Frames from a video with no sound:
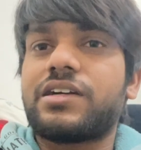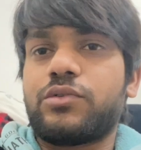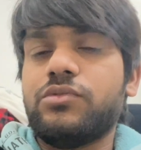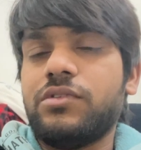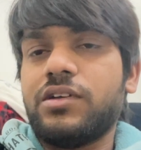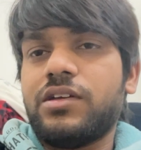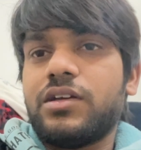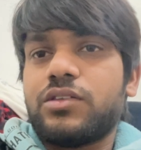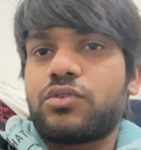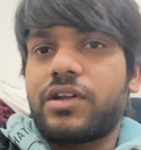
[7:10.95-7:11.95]
करूँ
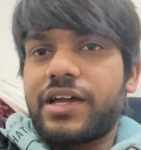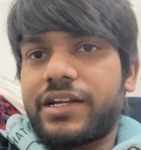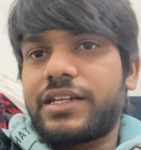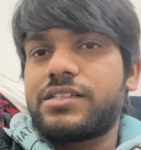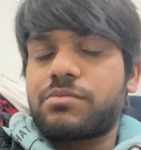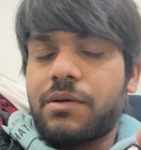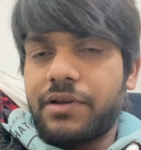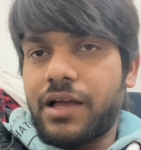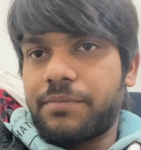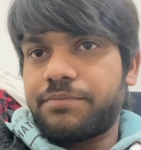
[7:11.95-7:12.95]
थोड़ा एटलीस्ट मैं अपने
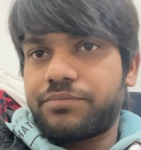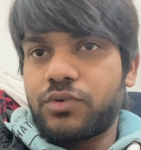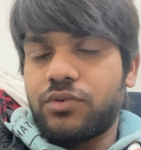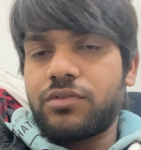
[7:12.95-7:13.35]
आप को